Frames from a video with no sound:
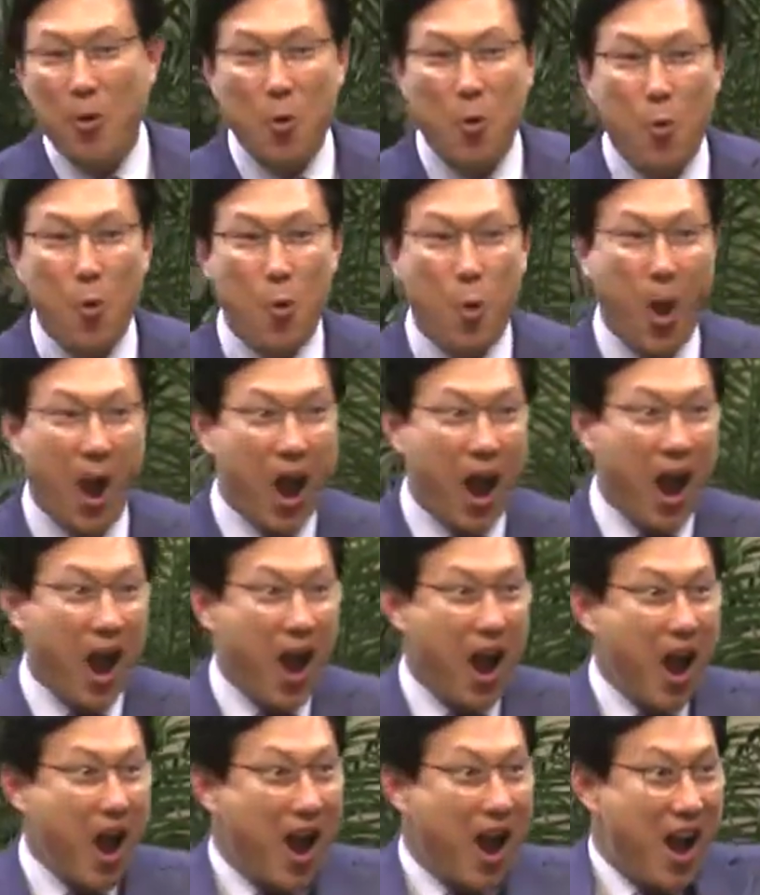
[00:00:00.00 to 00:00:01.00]
와
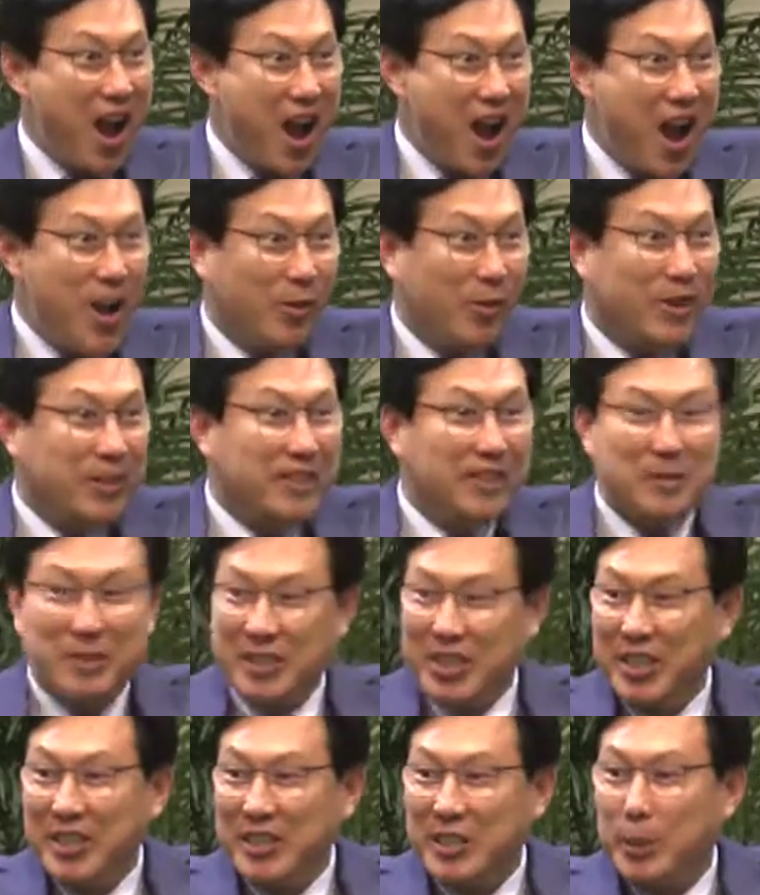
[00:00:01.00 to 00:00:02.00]
올라서
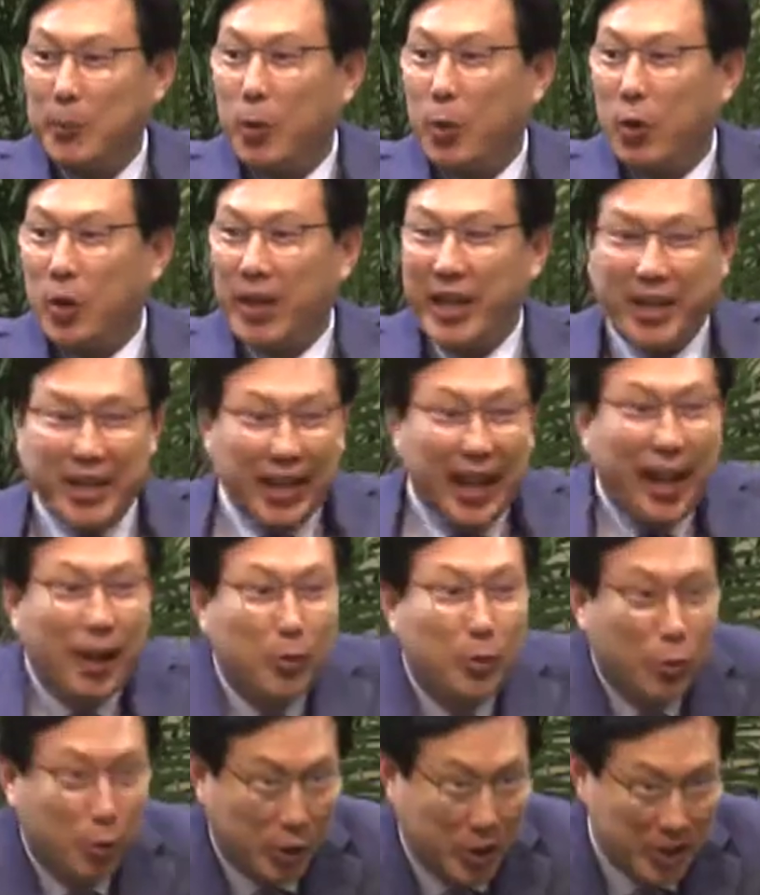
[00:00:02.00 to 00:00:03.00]
정점이 올라가
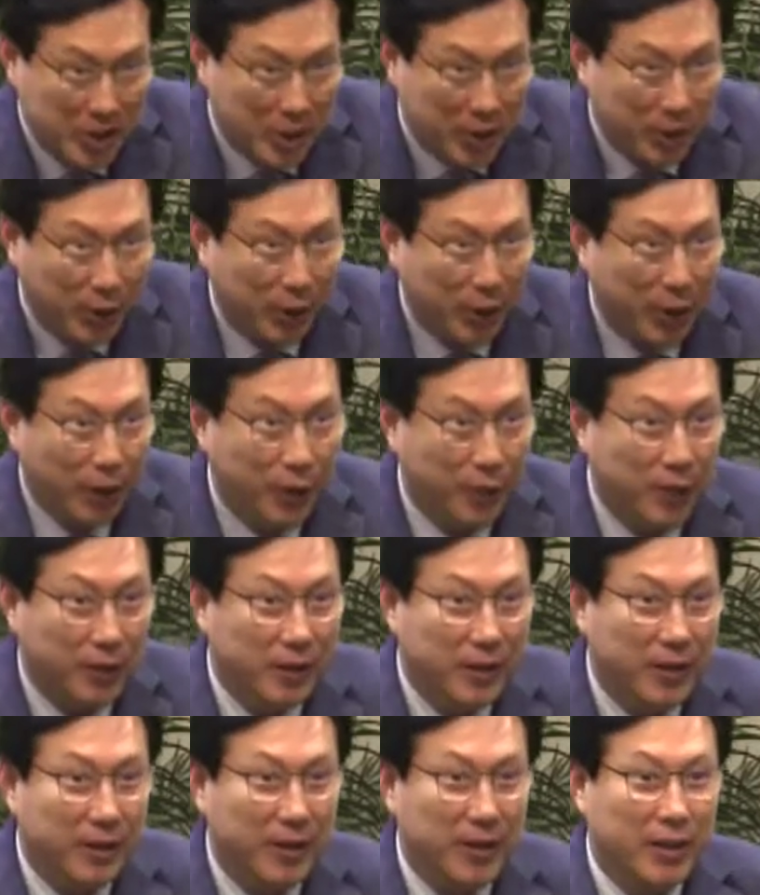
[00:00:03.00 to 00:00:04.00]
캣꼬꾸러지는 거예요
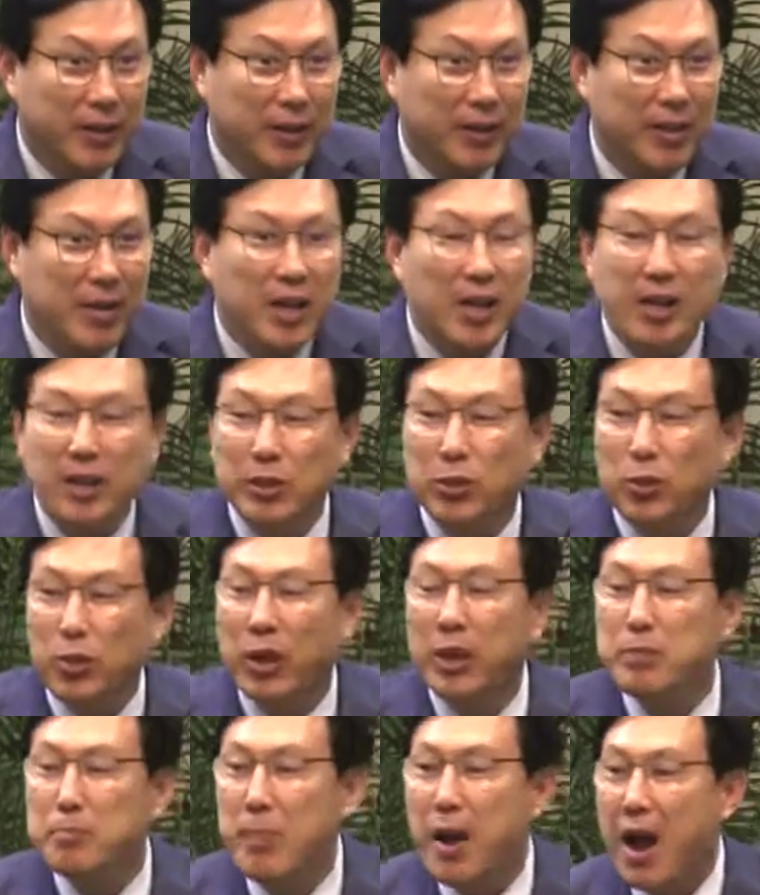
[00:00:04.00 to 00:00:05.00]
근데
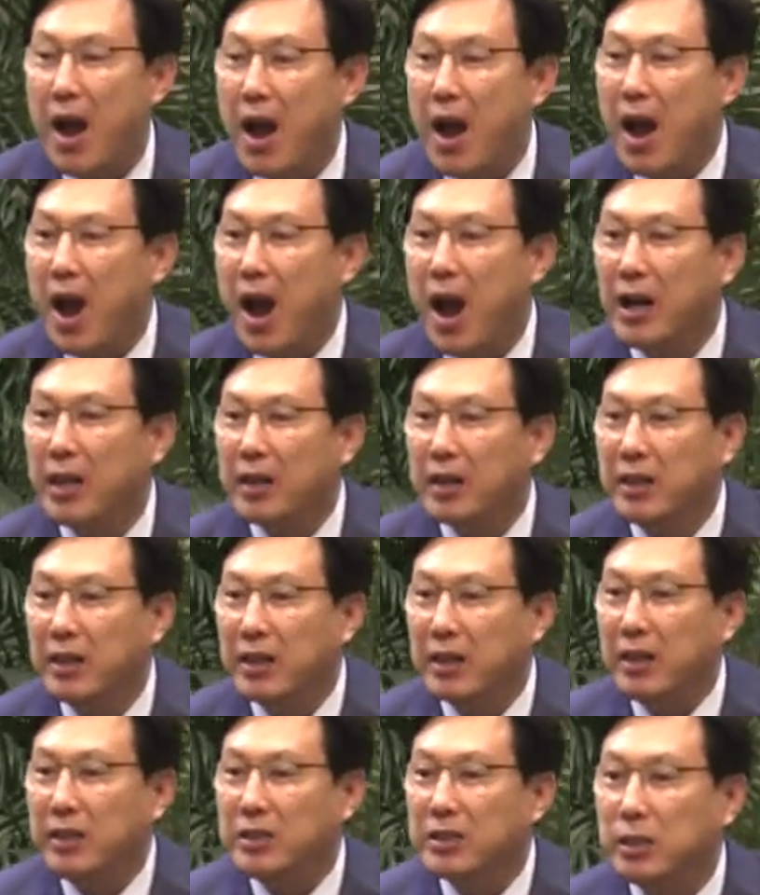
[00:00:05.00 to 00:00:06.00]
우리가 막
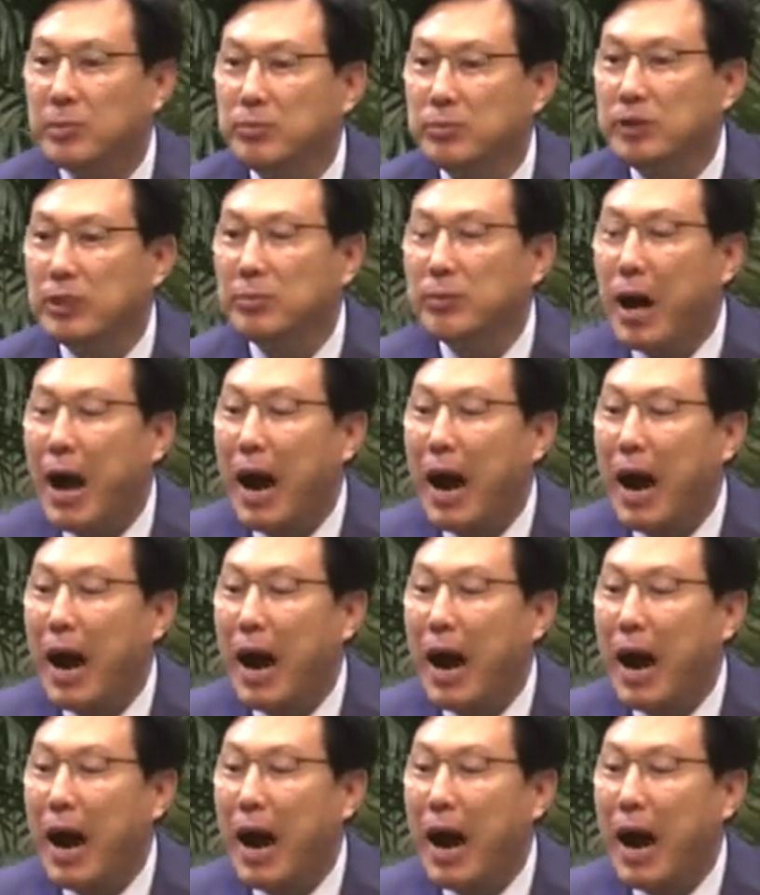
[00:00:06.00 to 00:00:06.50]
점점